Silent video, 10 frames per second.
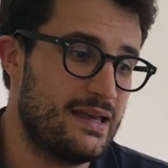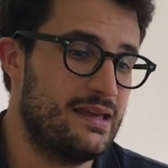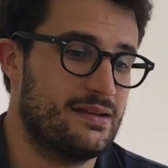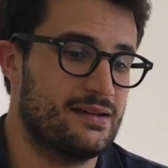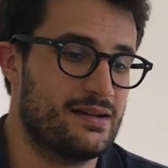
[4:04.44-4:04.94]

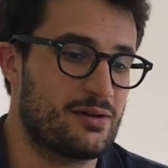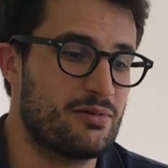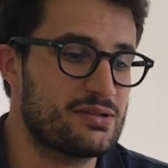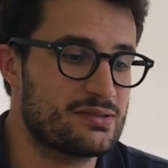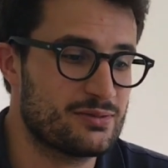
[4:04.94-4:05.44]
E uh, a
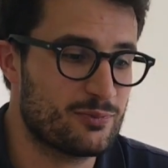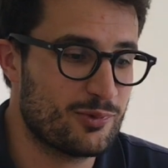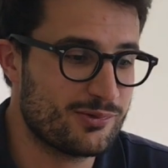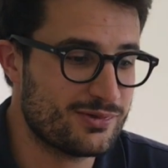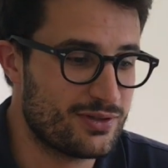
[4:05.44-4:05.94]
questo
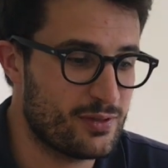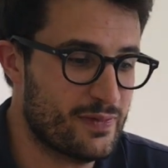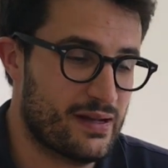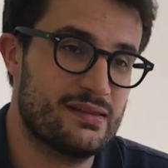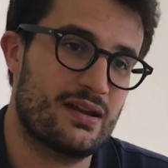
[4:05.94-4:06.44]
punto io
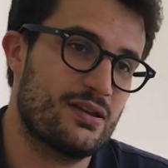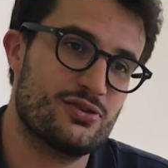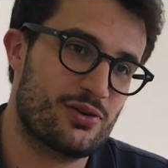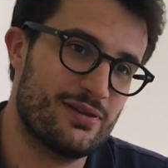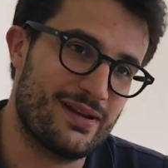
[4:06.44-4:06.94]
farei entrare in
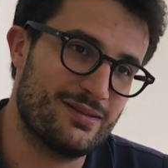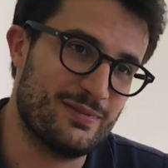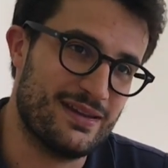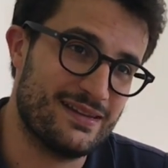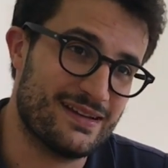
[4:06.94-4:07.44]
gioco
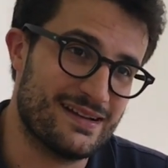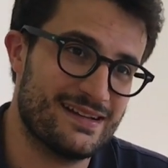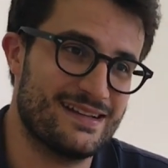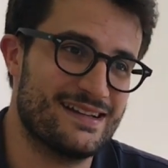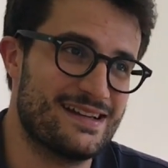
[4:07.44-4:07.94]
l'aritmetica.
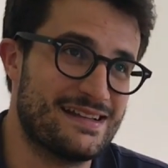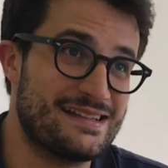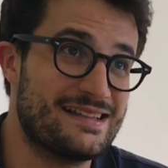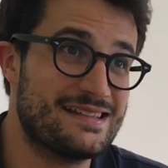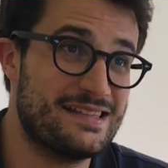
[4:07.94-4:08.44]

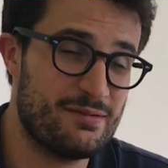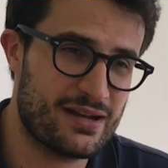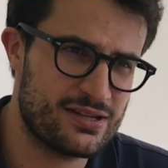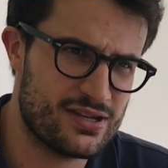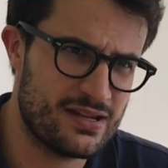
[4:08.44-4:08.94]
Uh, stime
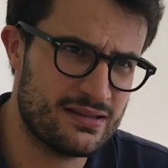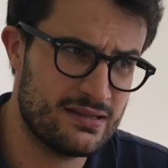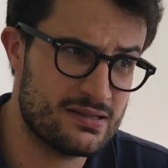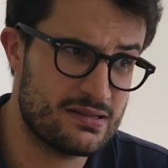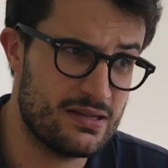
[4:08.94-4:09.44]

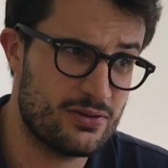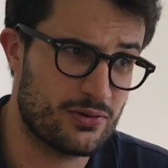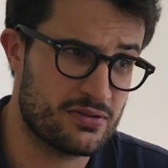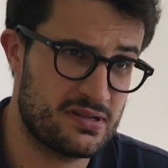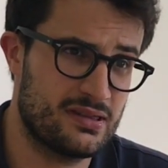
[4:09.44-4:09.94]
recenti
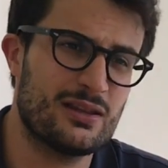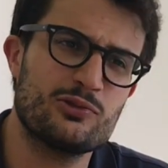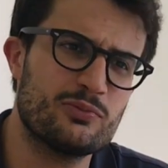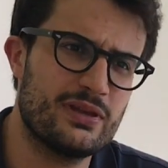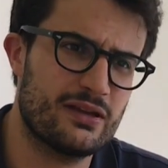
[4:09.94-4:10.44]
dicono
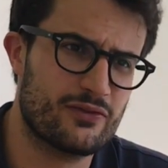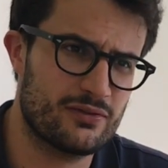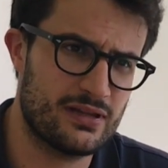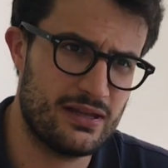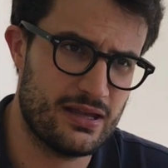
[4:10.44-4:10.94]
71.000
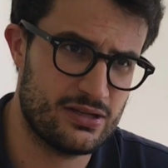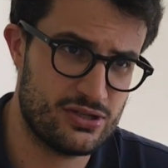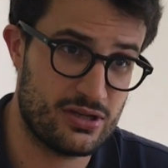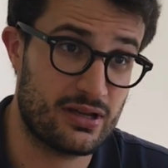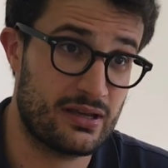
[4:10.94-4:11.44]
frontalieri
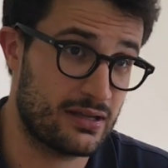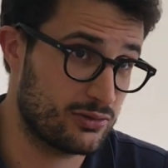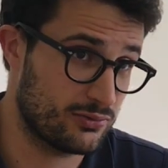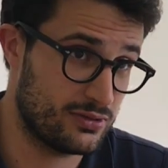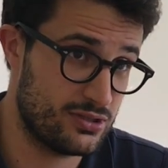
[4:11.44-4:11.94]
circa in
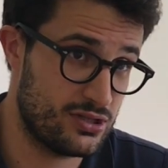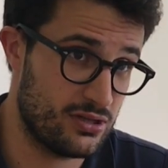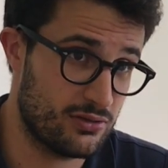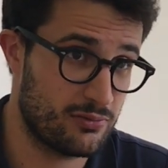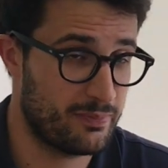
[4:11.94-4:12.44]
Canton
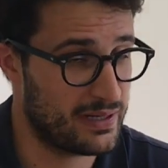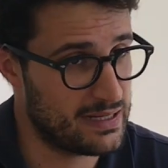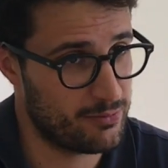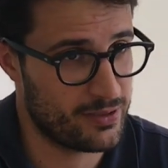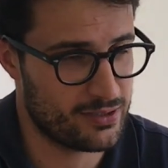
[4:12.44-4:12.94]
Ticino. Okay.
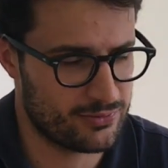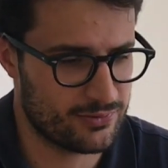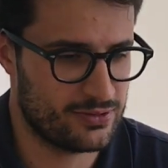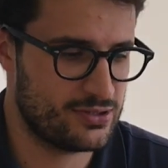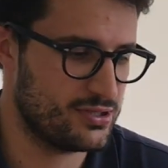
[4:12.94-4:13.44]
Parliamo del
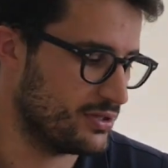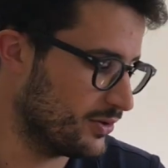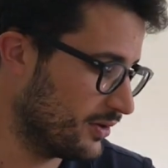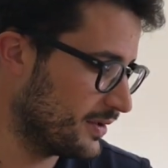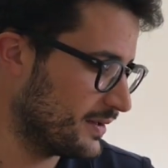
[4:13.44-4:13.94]
Canton
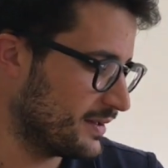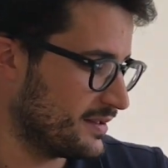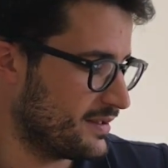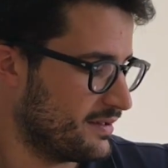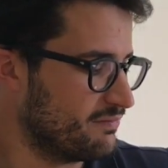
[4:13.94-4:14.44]
Ticino.
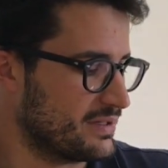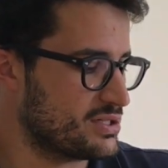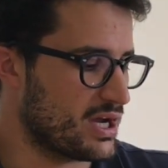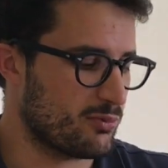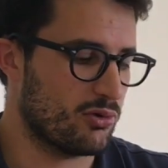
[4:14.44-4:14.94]

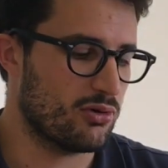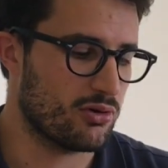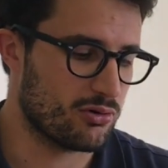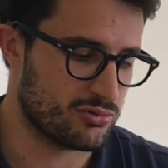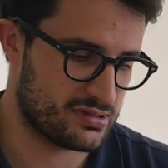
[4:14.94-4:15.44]

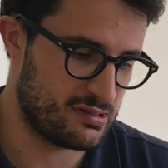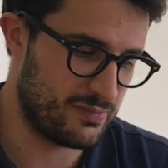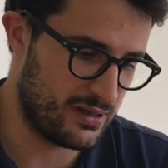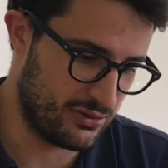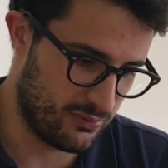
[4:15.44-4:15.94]
Facciamo uno
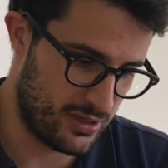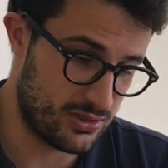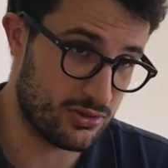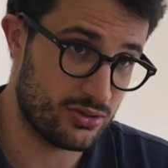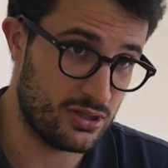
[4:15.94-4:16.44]
stipendio
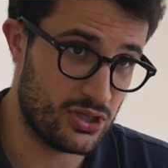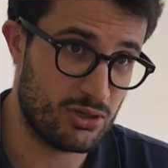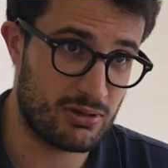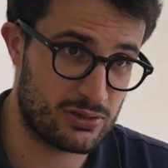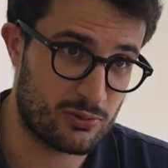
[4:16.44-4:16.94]
medio di
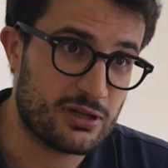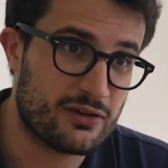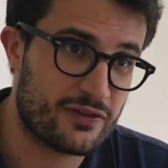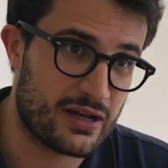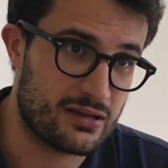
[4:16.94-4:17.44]
4.000
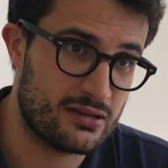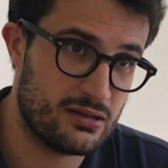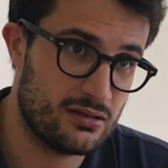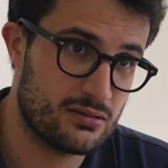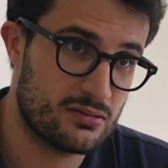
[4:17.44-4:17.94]

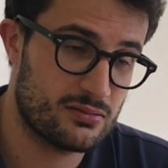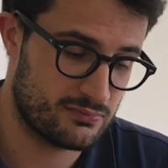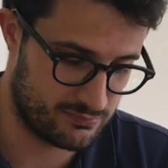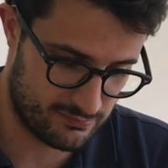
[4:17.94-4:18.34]
franchi. Okay.